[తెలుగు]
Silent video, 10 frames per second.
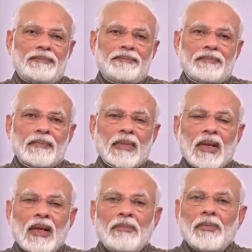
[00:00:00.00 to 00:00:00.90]
యుద్ధం
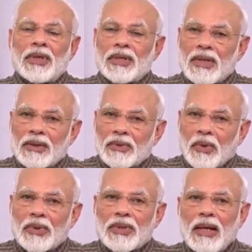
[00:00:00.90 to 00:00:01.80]
చేసి విజయం సాధించగా
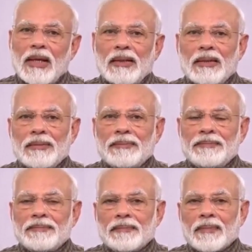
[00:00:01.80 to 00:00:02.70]

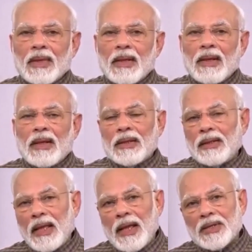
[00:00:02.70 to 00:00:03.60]
కరోనాపై
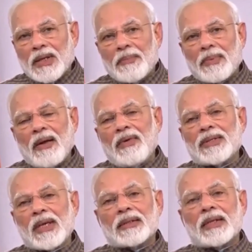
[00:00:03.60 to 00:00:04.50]
ఇరవై ఒక్క రోజులు
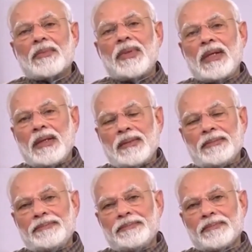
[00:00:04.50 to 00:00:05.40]
యుద్ధం చేసి
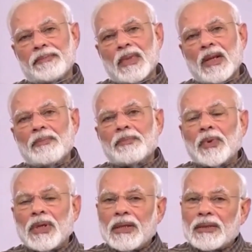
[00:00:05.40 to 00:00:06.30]

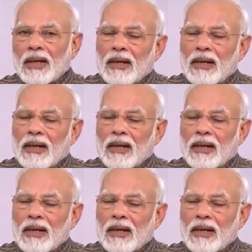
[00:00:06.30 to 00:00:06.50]
గెలవాలన్నారు